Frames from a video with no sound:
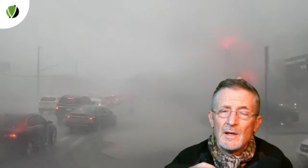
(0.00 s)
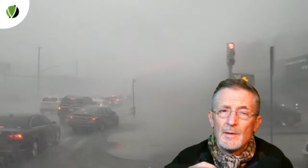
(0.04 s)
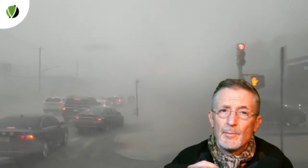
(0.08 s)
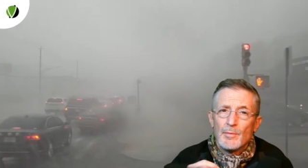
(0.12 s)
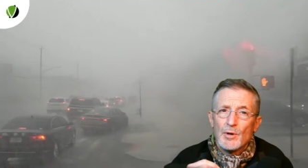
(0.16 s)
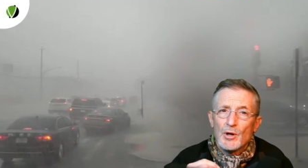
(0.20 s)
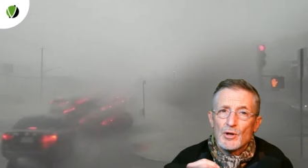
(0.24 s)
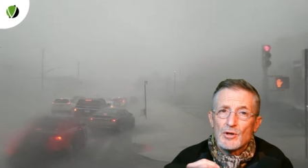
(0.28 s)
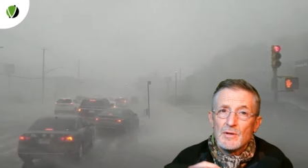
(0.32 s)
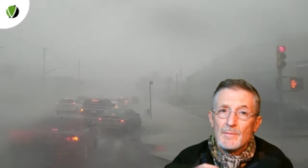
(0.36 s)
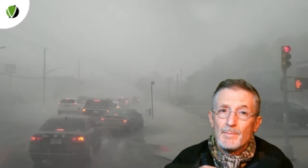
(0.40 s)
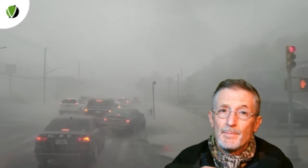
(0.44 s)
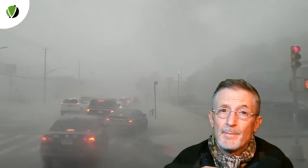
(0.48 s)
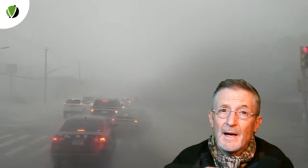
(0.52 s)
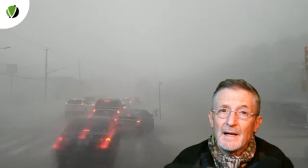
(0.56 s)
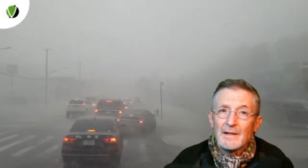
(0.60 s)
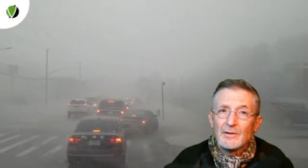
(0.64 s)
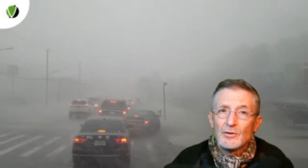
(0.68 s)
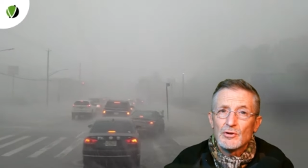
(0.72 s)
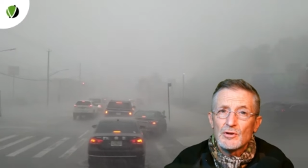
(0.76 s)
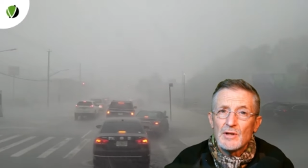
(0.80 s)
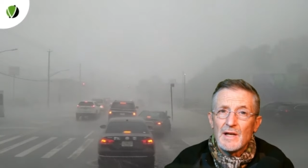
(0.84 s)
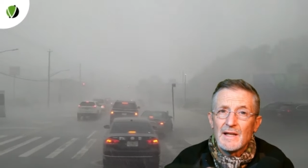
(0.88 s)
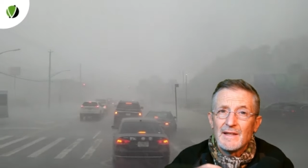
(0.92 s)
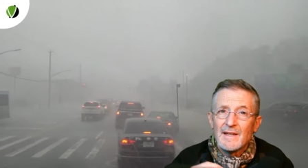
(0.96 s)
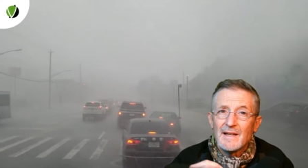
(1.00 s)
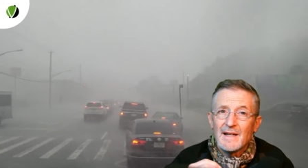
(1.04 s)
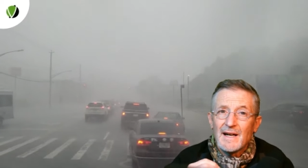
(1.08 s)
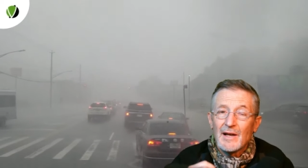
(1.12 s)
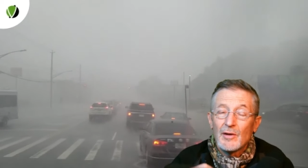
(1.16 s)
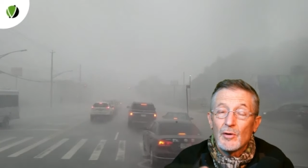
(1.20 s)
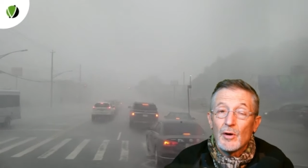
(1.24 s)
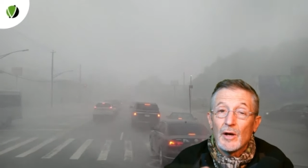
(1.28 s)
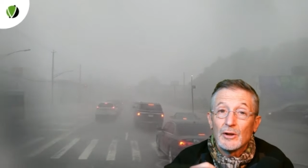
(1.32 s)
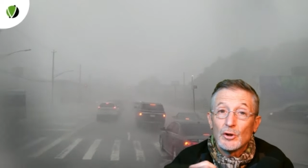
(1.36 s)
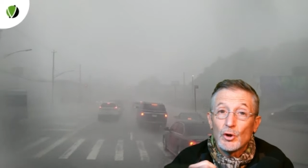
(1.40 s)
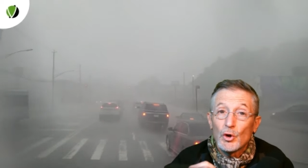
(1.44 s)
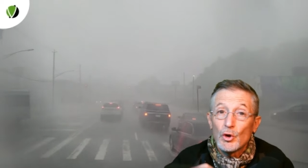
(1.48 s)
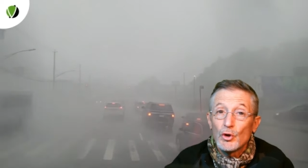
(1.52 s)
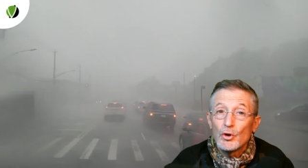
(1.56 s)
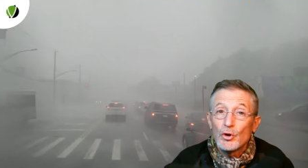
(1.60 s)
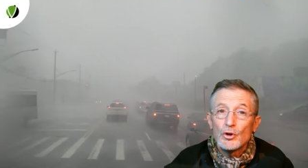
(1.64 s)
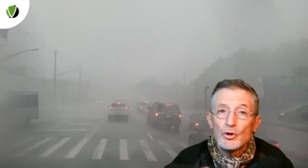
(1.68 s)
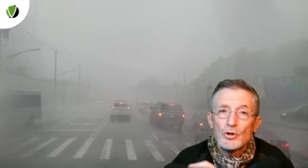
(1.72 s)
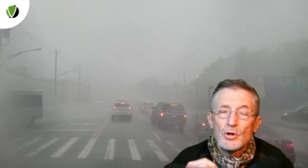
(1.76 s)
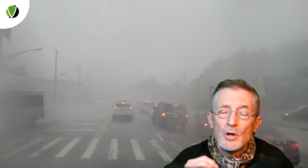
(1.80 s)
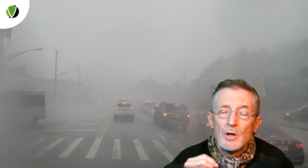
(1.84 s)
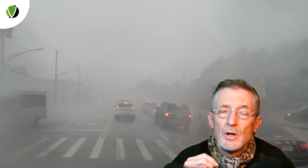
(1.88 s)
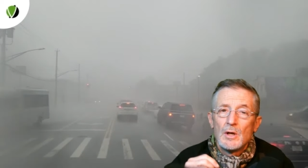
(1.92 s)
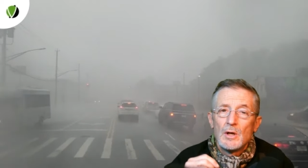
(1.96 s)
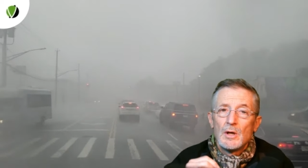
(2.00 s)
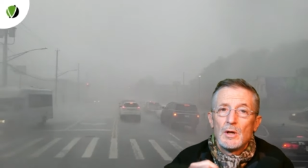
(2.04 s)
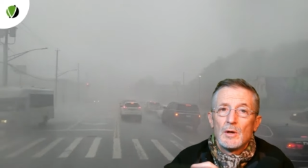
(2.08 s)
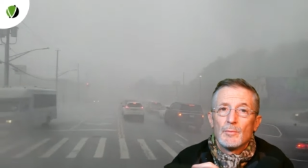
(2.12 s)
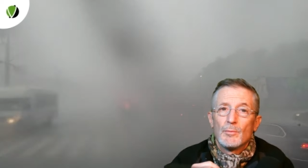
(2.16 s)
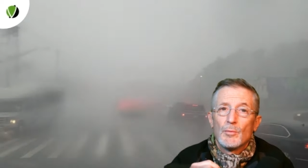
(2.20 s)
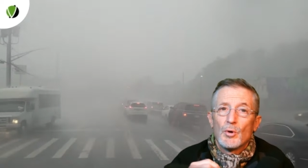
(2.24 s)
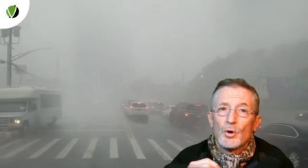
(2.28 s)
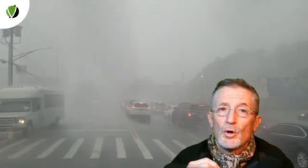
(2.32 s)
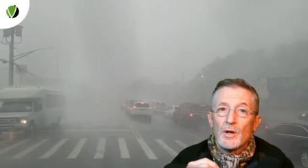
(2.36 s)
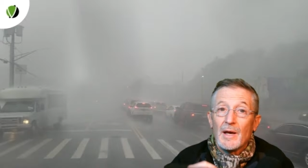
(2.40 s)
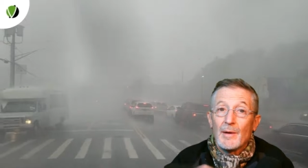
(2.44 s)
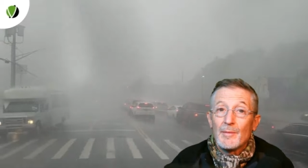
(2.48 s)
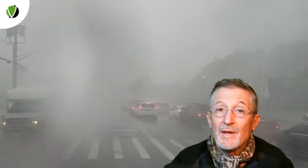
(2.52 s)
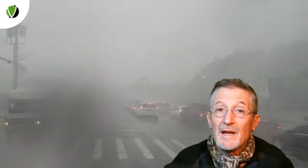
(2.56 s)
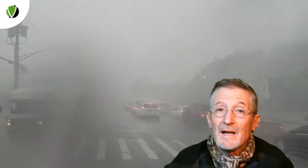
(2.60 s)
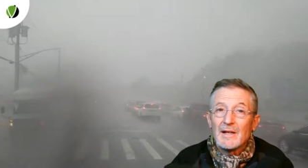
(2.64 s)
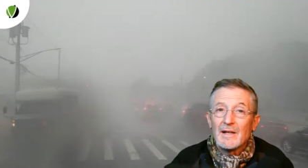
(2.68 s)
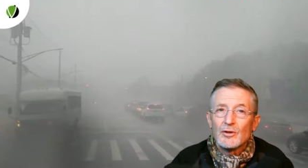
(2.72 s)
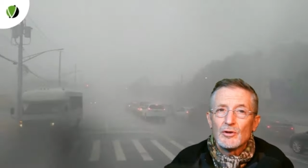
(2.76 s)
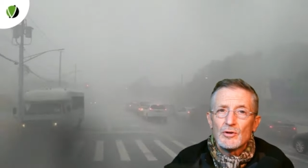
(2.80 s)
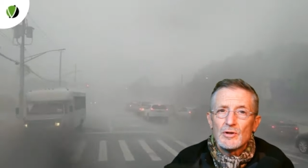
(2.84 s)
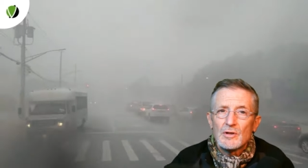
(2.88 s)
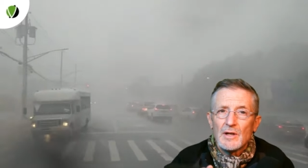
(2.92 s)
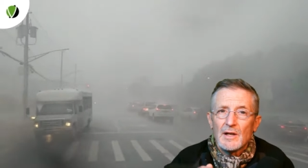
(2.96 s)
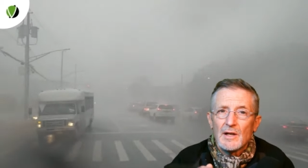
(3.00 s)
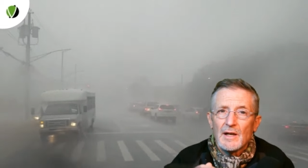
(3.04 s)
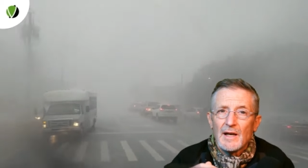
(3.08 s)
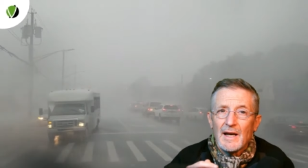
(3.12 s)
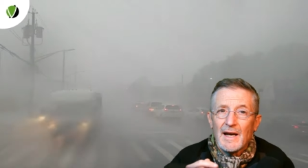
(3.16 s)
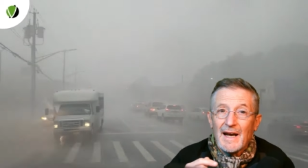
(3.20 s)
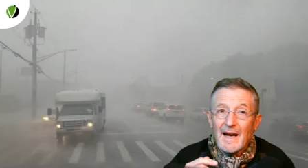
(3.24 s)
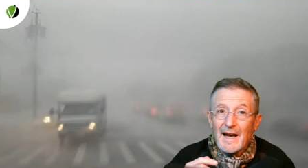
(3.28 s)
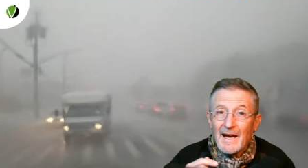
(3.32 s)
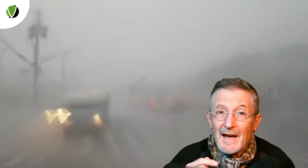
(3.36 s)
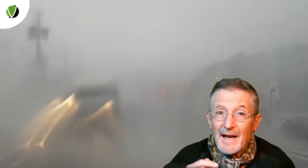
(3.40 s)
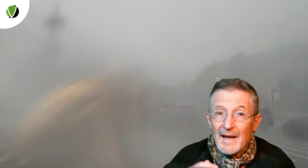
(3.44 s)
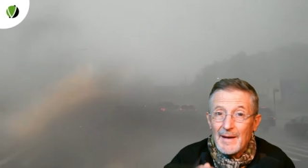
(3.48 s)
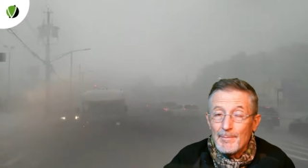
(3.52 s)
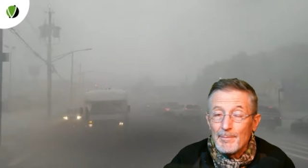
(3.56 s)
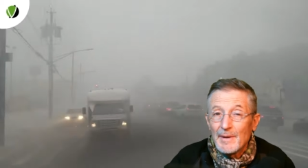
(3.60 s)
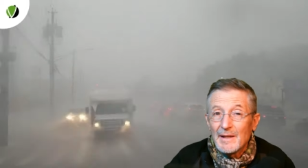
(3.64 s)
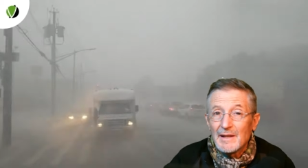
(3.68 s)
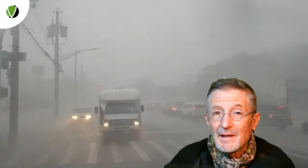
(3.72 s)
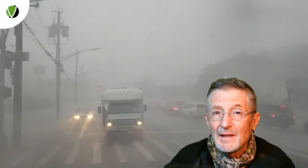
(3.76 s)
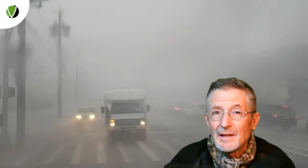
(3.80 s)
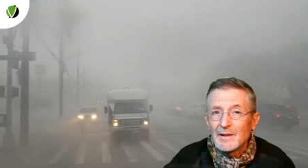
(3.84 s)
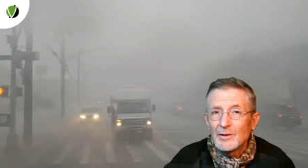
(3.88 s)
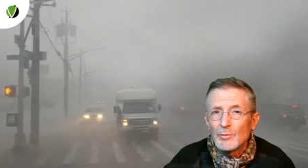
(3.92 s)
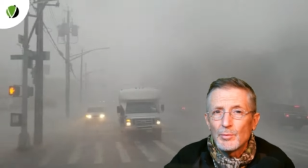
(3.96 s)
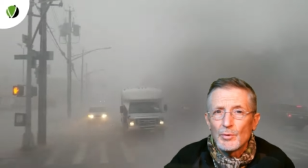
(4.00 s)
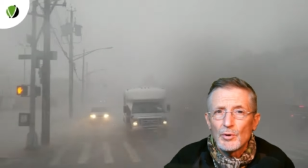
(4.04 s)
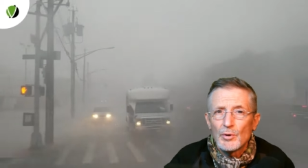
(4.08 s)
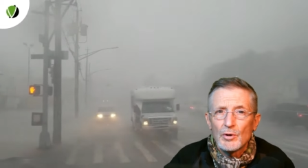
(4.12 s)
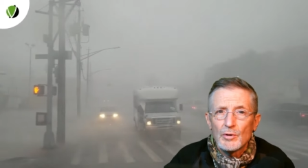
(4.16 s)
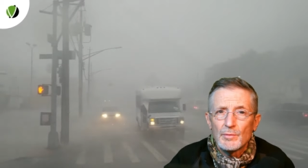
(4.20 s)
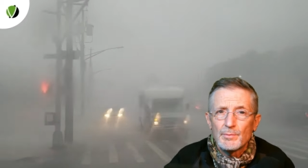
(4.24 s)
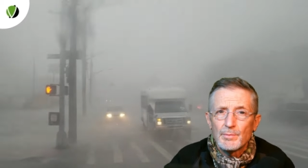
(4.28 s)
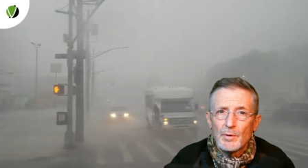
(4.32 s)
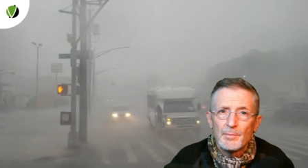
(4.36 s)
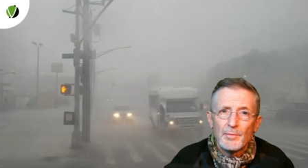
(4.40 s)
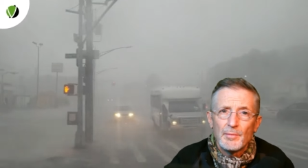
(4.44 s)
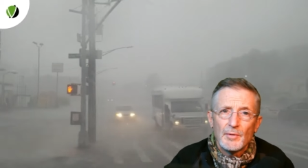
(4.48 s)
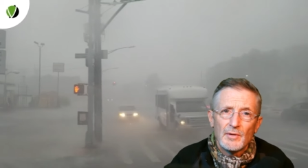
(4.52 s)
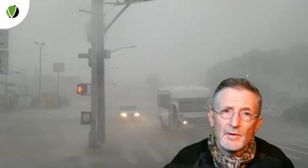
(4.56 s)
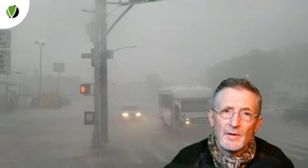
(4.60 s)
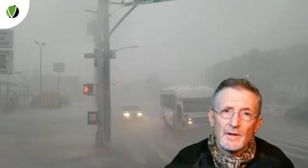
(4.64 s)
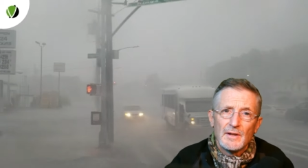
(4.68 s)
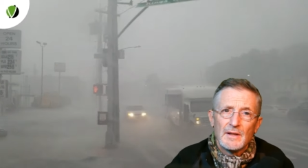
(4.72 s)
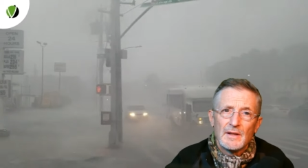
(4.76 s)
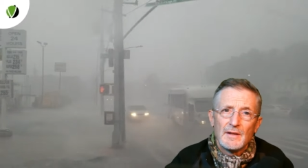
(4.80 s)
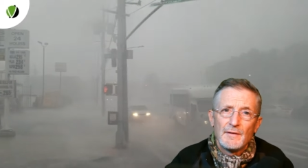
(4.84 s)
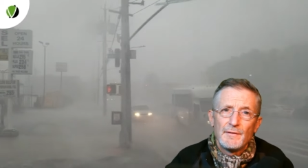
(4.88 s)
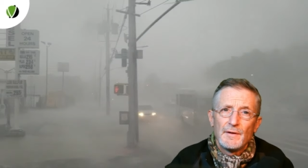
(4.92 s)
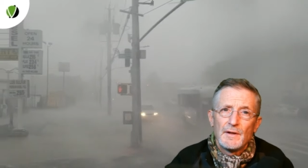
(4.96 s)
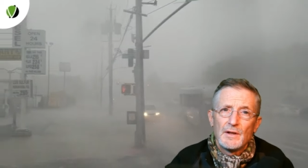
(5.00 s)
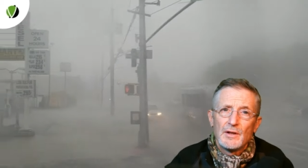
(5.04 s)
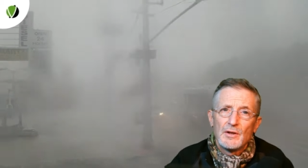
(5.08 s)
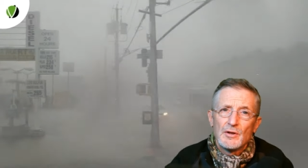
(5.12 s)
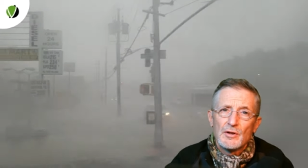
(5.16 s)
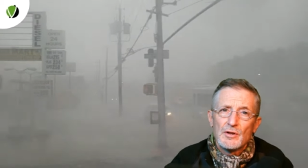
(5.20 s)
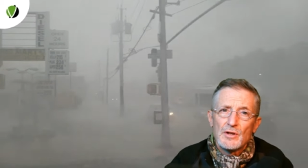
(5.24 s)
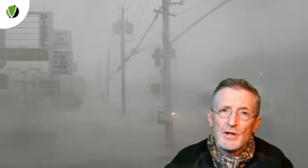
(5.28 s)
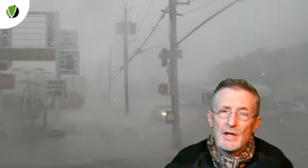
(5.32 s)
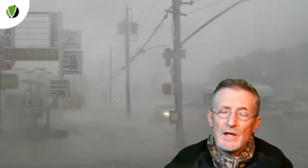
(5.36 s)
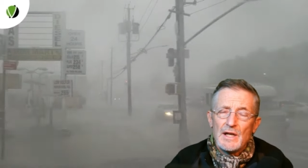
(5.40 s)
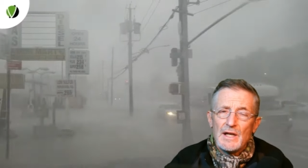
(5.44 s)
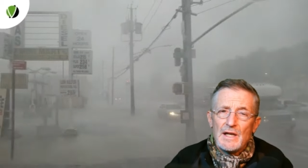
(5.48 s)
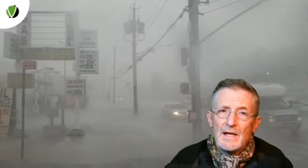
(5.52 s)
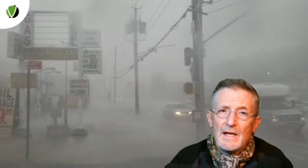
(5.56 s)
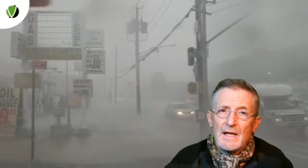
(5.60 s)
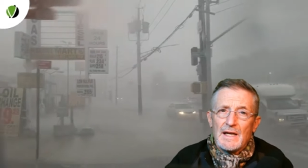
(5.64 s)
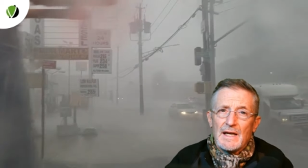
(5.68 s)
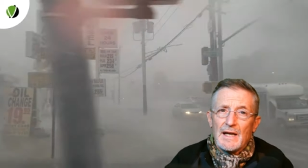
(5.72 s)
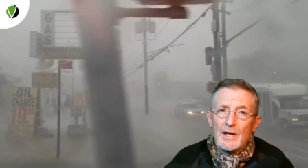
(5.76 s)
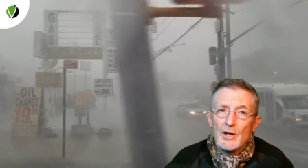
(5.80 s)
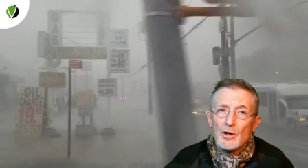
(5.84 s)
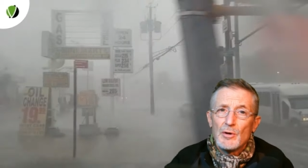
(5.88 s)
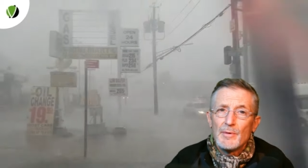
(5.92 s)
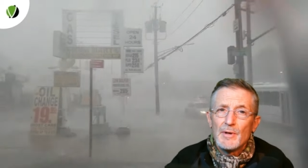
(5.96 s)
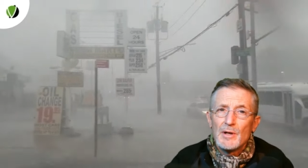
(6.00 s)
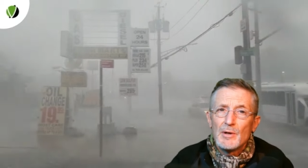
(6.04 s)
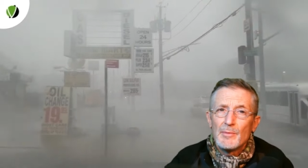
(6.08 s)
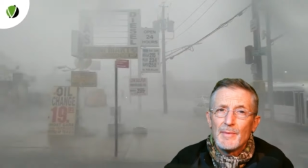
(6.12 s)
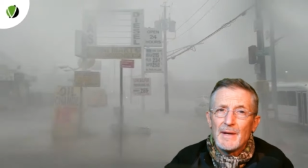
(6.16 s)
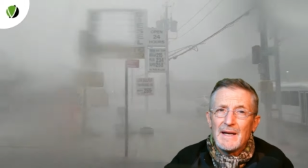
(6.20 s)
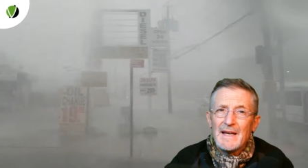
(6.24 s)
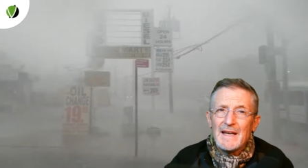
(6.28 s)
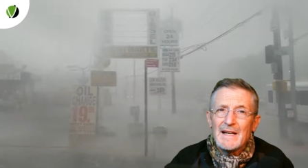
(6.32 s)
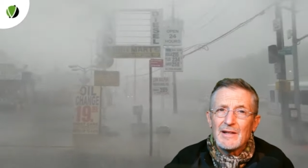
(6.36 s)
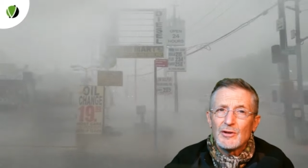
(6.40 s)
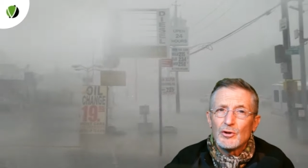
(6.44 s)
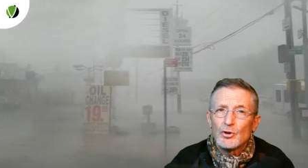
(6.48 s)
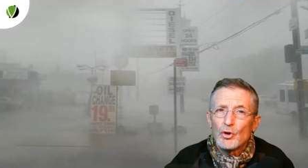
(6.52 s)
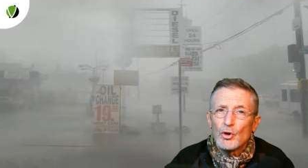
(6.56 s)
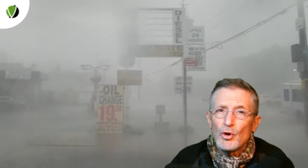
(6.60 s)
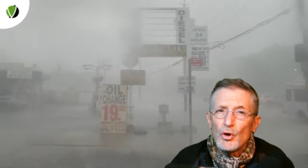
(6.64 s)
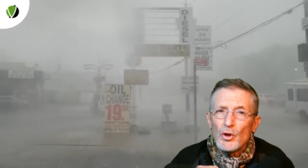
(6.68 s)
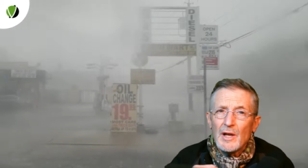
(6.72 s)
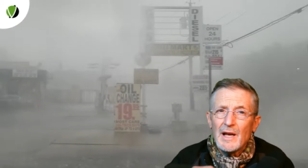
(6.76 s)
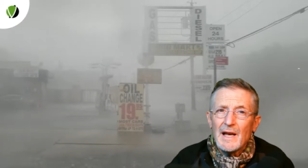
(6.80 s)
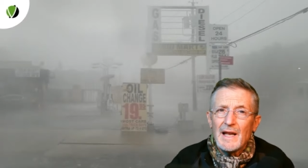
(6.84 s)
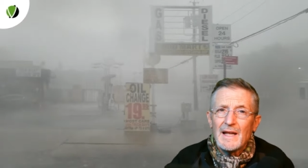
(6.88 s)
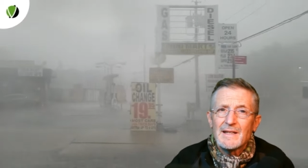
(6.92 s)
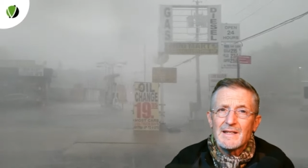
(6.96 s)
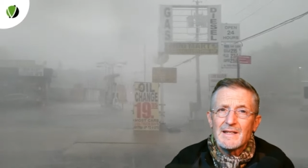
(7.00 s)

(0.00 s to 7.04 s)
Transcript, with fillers: pero los impactos han dejado a todos boquiabiertos, empezando por los propios científicos que no vieron venir toda la